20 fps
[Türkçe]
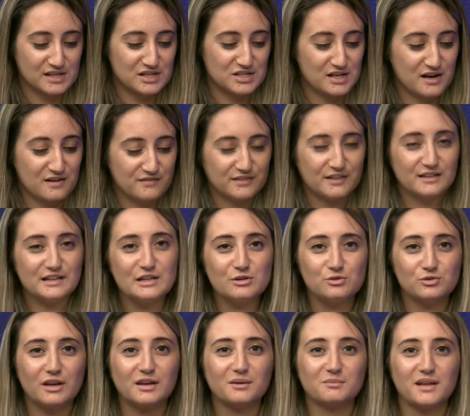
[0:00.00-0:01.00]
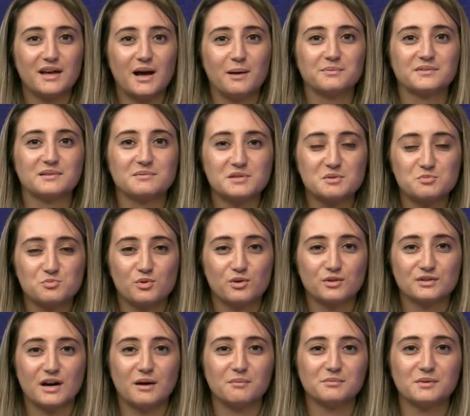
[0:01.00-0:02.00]
Geçen hafta Nilgün Hanım'la yaptığımız
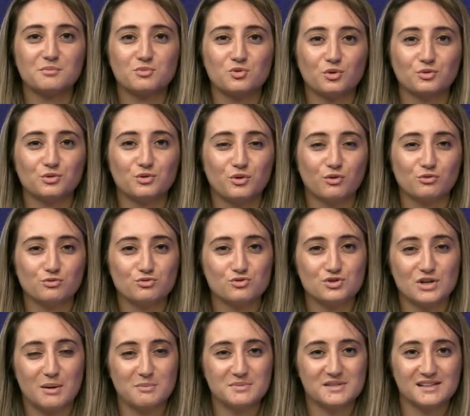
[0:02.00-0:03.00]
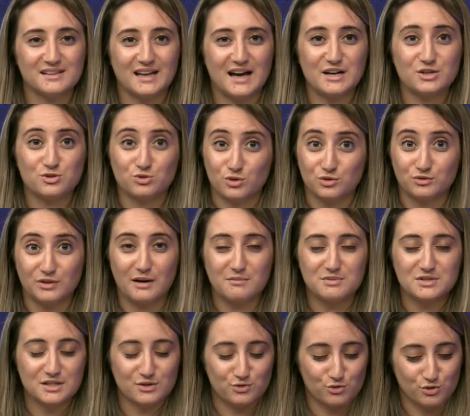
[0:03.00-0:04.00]
programda bu konuyu konuşacağımıza dair söz
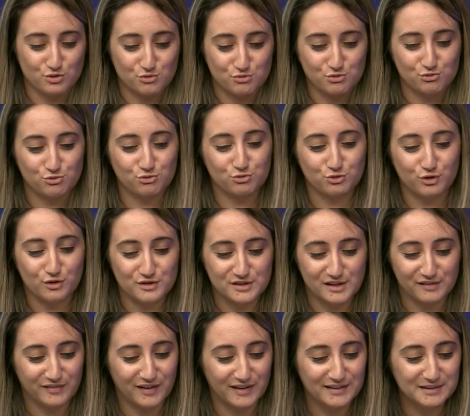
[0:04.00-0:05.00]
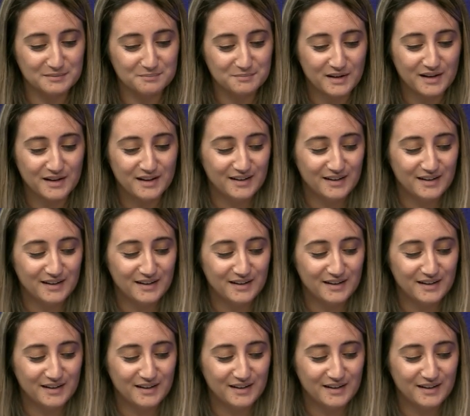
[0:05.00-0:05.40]
vermiştik. Sözümüzü tutuyoruz efendim.